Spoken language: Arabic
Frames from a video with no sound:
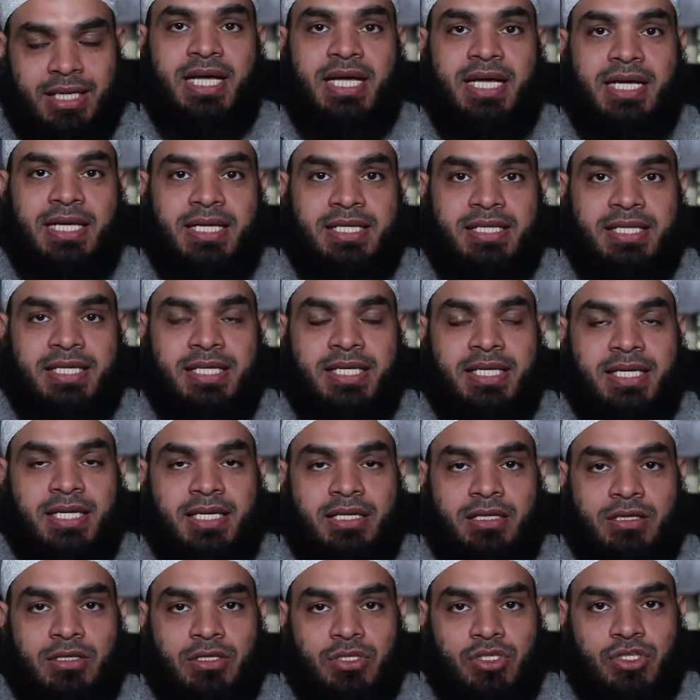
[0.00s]
هذه
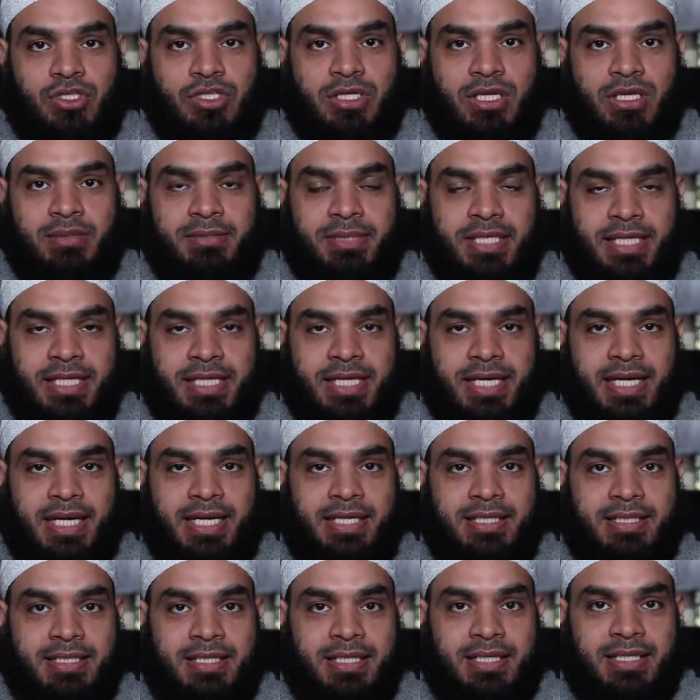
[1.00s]
القصة بيحكيها
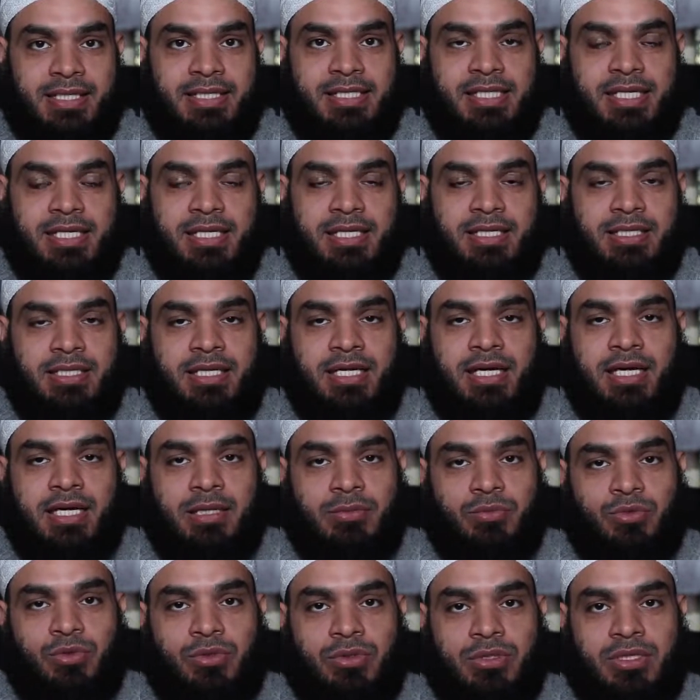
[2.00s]
لنا سيدنا
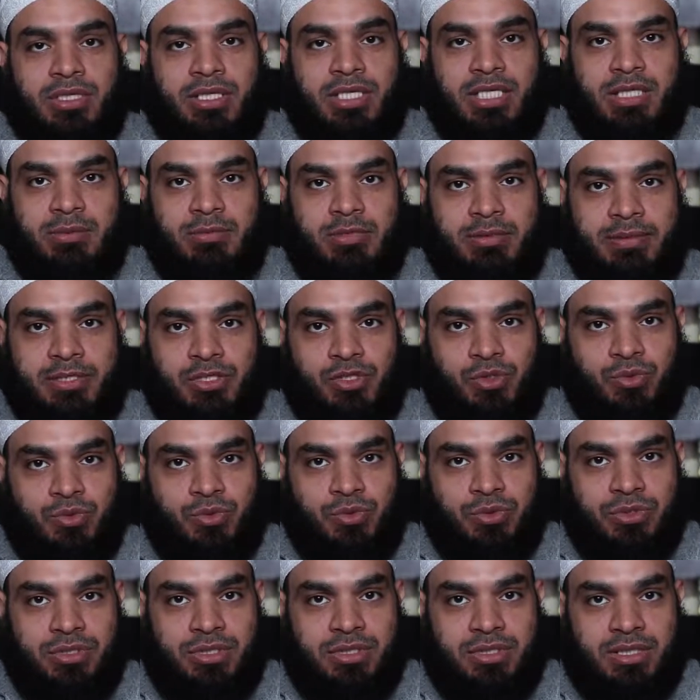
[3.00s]
عبد الله بن
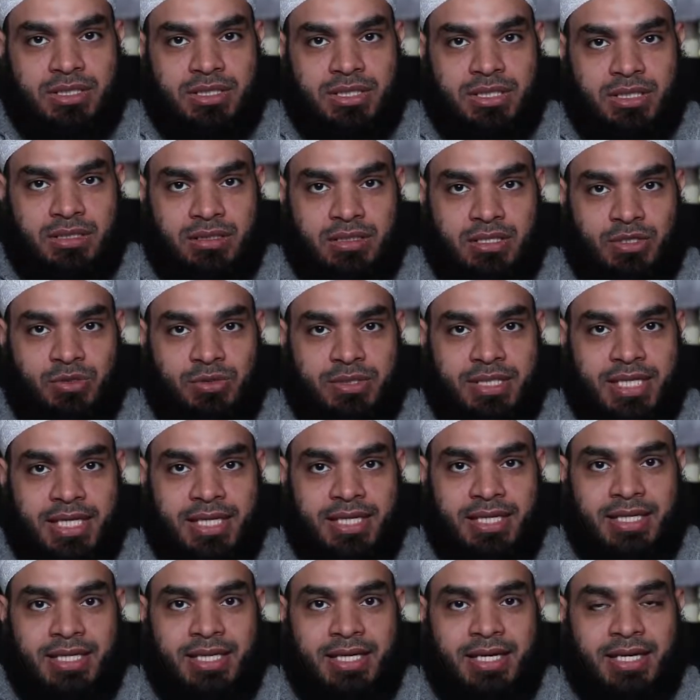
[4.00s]
مسعود رضي الله
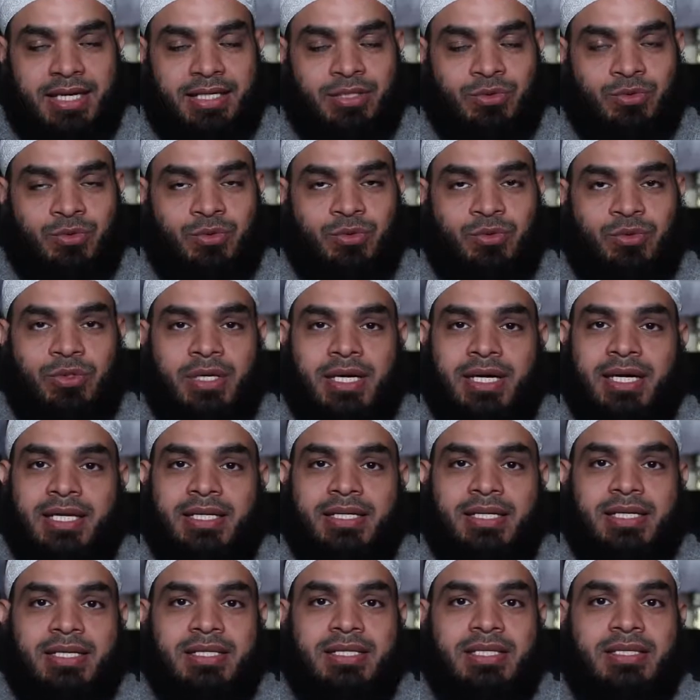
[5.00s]
تعالى عنه
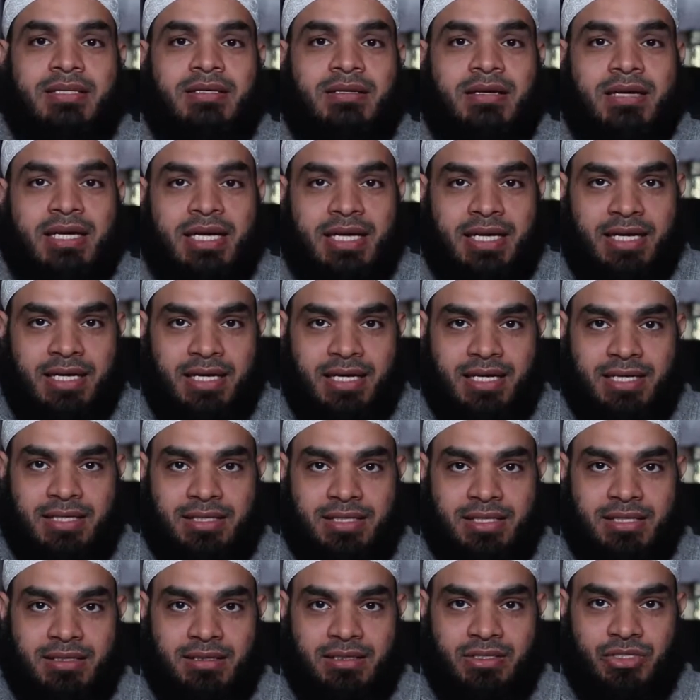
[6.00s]
الذي رأى
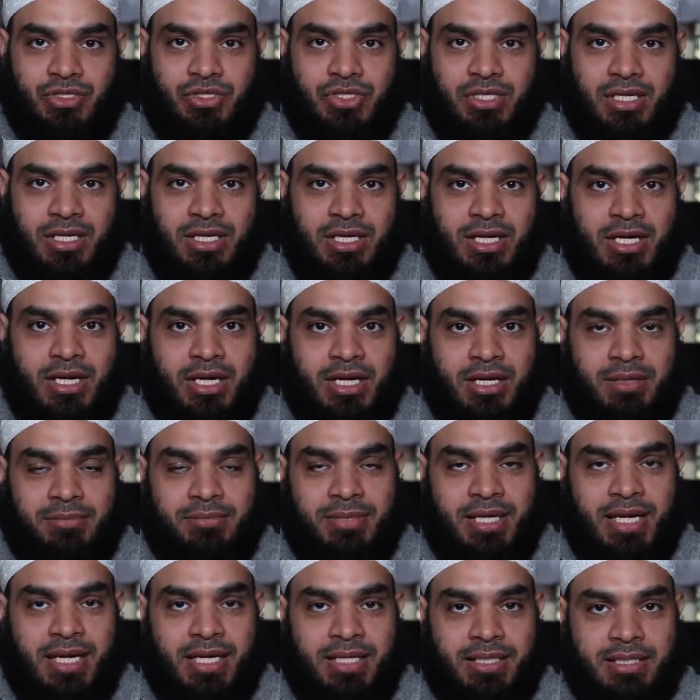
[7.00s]
هذه القصة
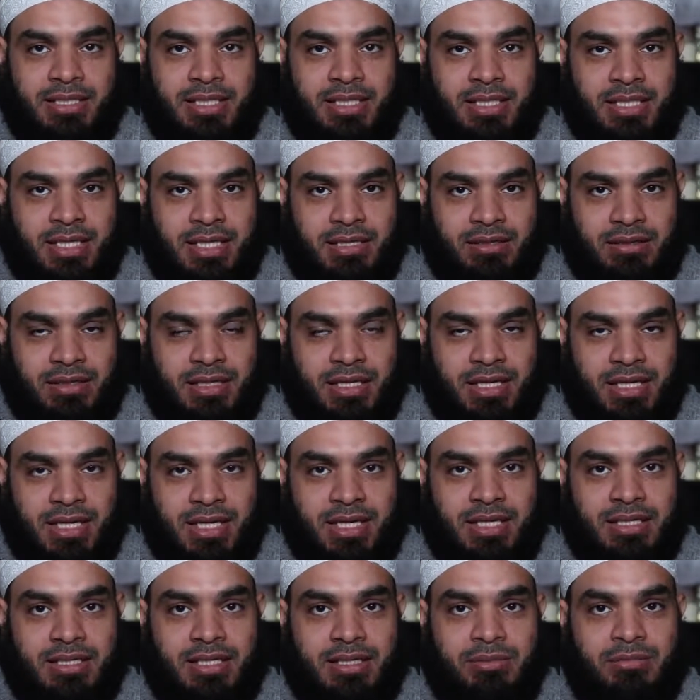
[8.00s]
بعينه رأى
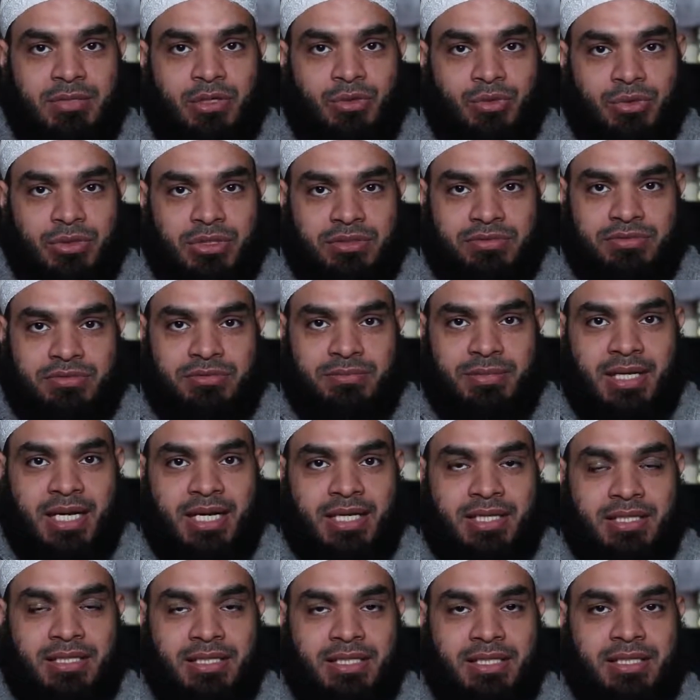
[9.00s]
هذا الموقف
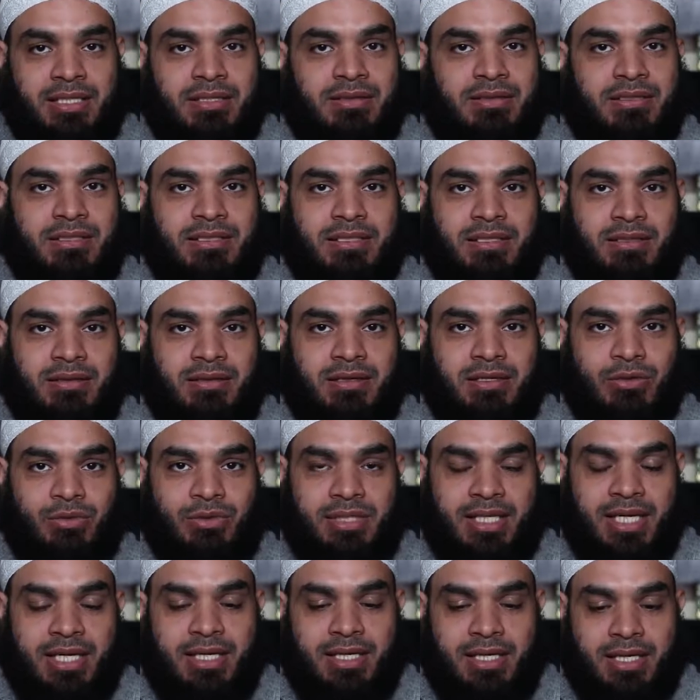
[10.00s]
بعينه رضي الله
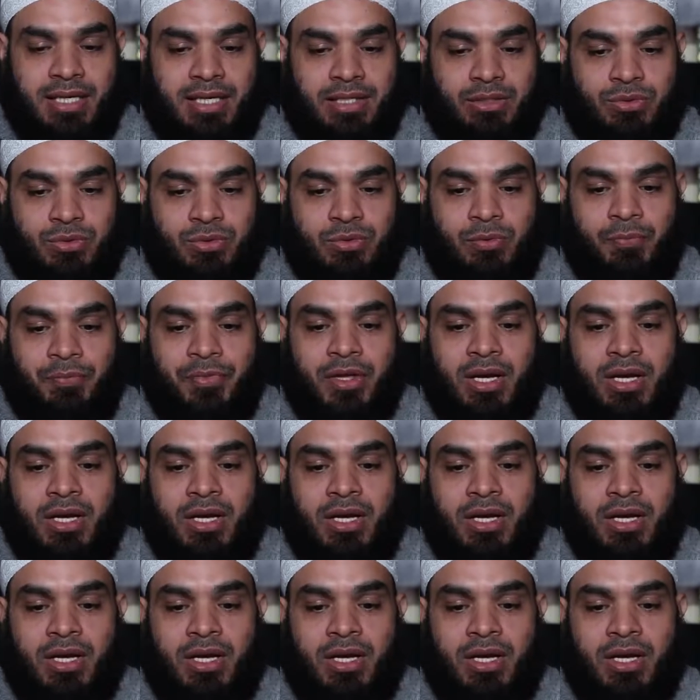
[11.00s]
تعالى عنه